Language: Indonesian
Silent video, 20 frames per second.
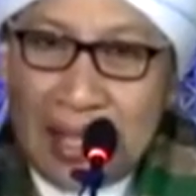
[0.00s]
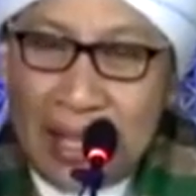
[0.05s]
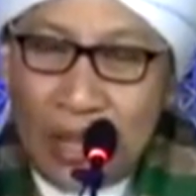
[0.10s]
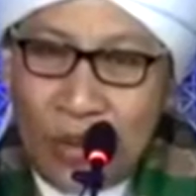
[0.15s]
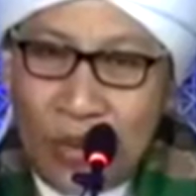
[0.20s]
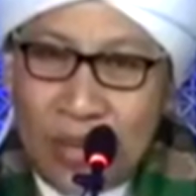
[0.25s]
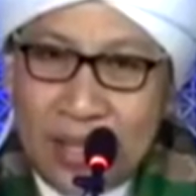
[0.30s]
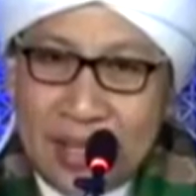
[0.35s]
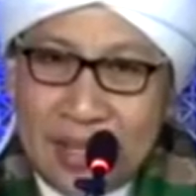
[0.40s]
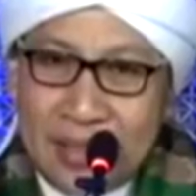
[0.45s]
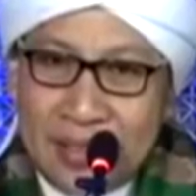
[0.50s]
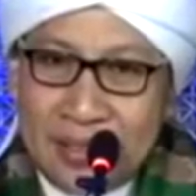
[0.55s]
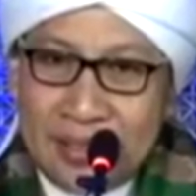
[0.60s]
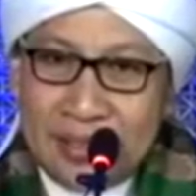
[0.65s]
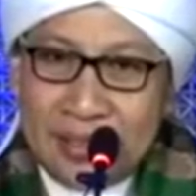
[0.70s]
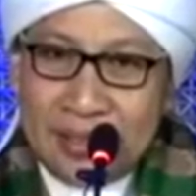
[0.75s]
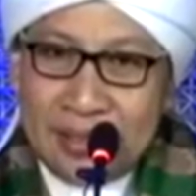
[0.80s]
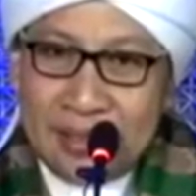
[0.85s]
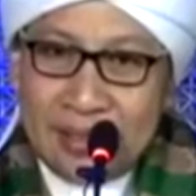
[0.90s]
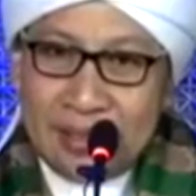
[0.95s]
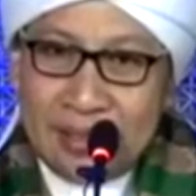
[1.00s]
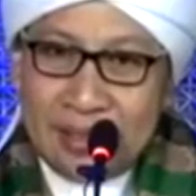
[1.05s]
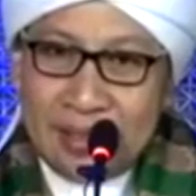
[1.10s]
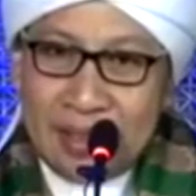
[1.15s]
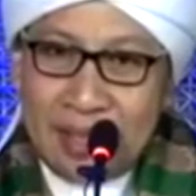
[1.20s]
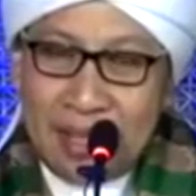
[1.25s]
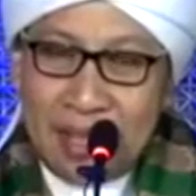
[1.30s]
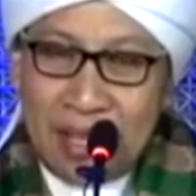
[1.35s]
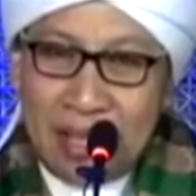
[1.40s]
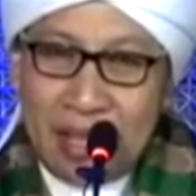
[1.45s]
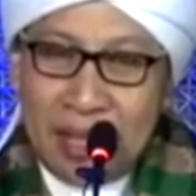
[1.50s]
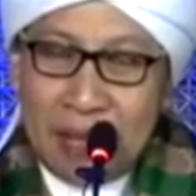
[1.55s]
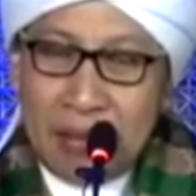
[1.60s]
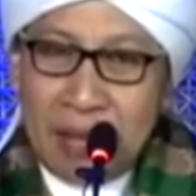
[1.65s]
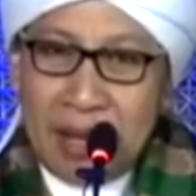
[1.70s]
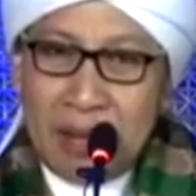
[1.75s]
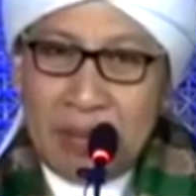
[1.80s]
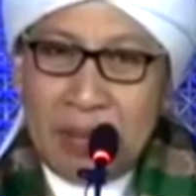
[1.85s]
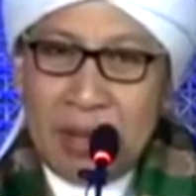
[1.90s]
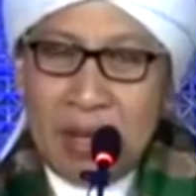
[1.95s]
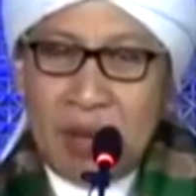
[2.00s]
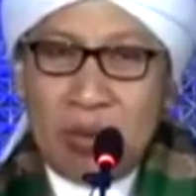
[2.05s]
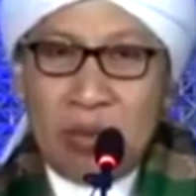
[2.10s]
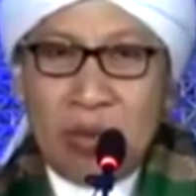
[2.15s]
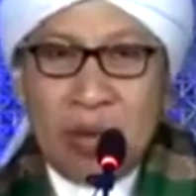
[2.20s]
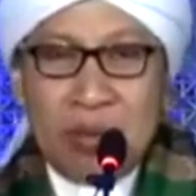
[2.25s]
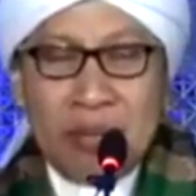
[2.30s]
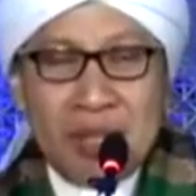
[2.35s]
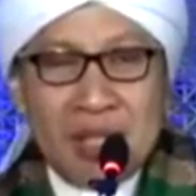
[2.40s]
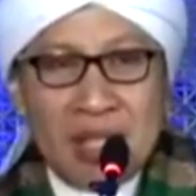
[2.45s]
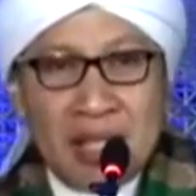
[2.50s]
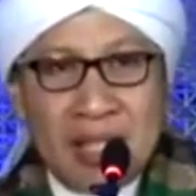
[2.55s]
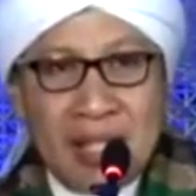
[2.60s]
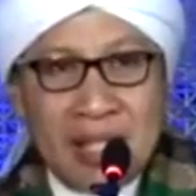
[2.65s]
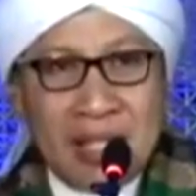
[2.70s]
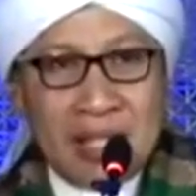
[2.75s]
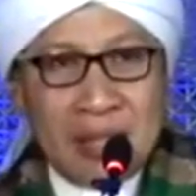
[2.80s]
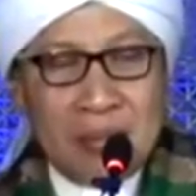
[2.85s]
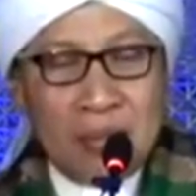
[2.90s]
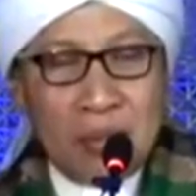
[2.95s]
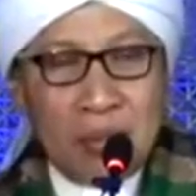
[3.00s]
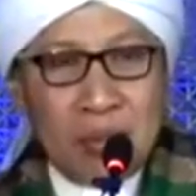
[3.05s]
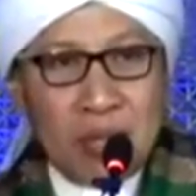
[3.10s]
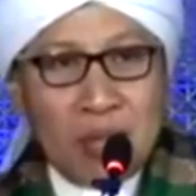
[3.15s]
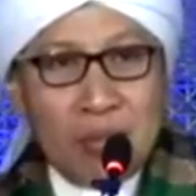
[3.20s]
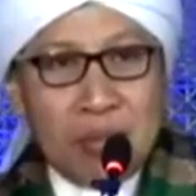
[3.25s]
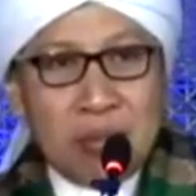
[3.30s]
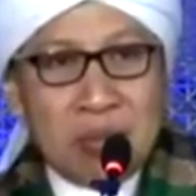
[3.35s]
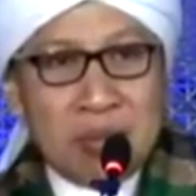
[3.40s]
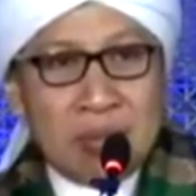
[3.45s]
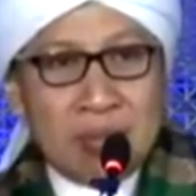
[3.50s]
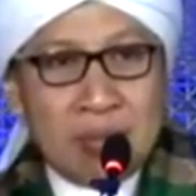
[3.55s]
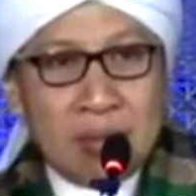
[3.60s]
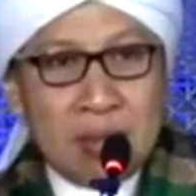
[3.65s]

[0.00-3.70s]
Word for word: keluarkan. Anda mengambil uang misalnya 10 ribu.